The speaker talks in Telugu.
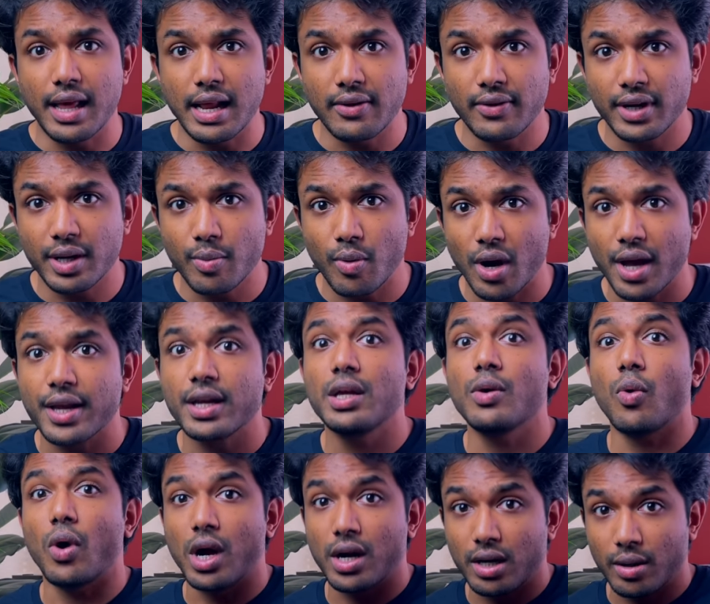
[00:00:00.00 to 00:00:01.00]
డెలివరీ బాయ్ అని
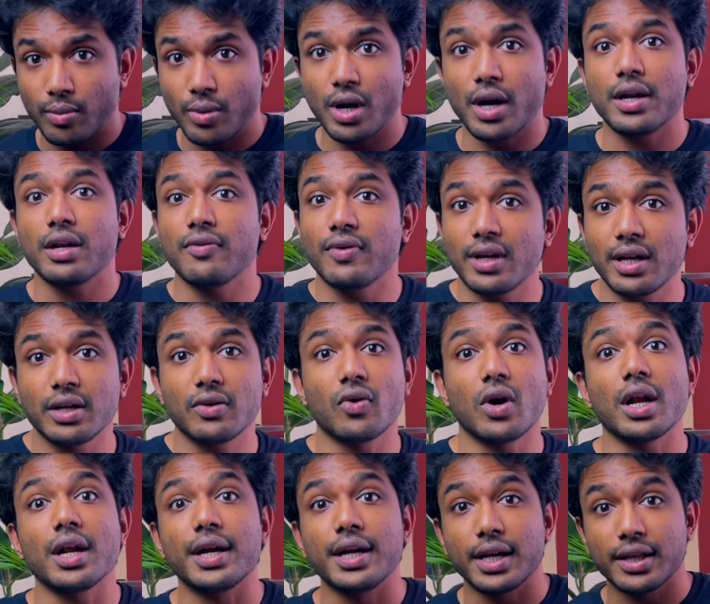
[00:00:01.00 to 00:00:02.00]
వాటర్ బాయ్ అని విలన్
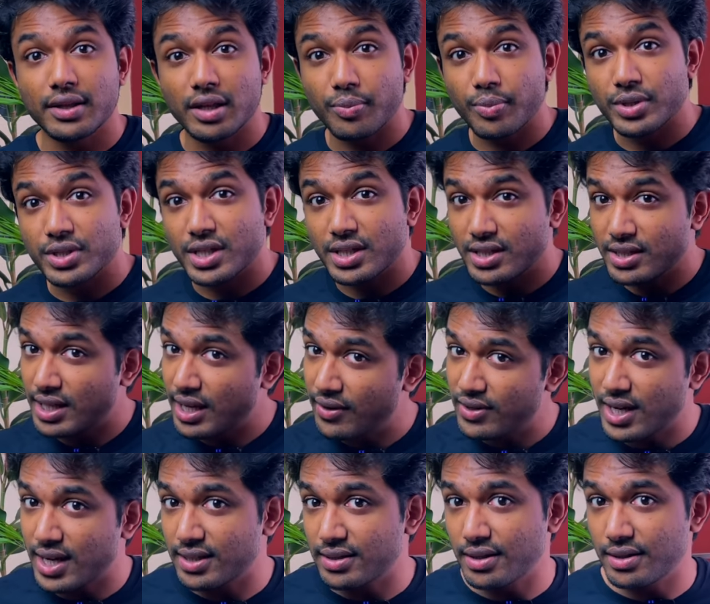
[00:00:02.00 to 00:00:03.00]
వాళ్ళ ఇంటికి తెప్పించేసి సేవ్
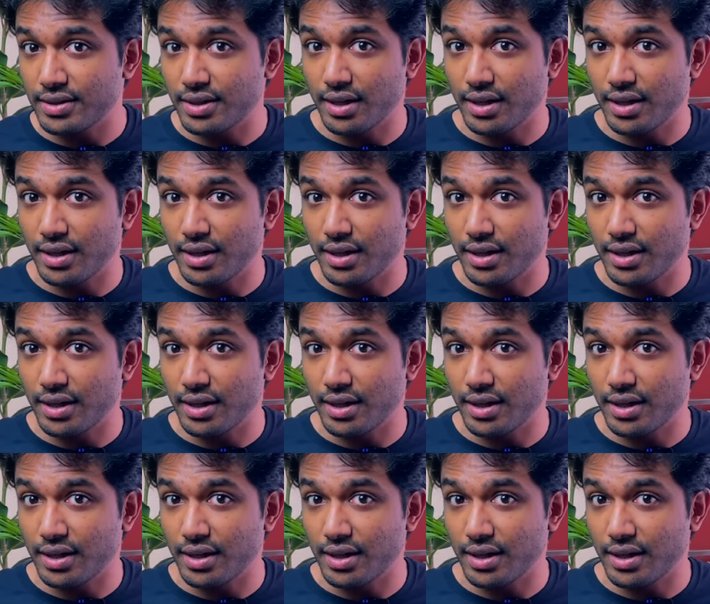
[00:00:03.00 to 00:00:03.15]
చేస్తాడు